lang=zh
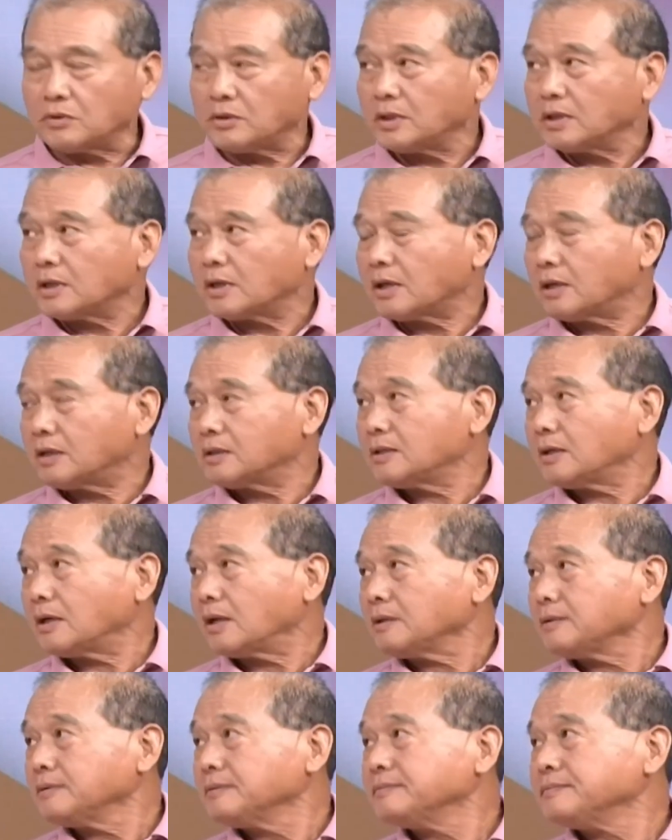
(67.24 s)
我有一个儿
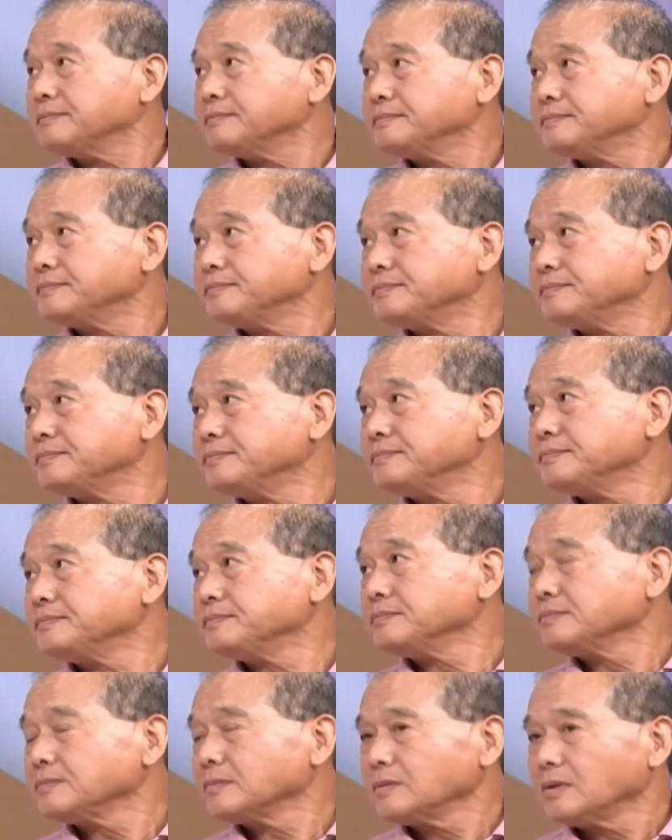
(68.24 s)
子。嗯。
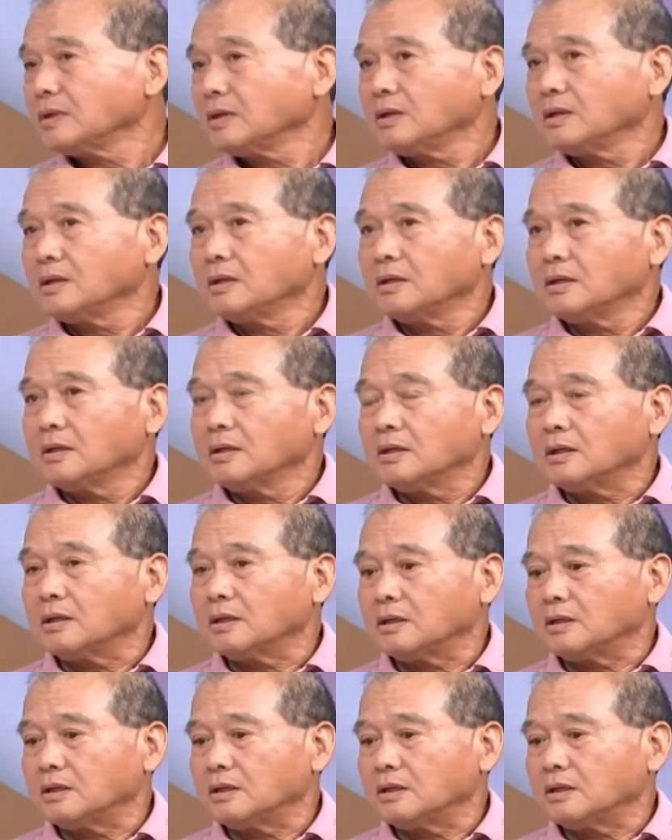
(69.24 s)
多大岁数了？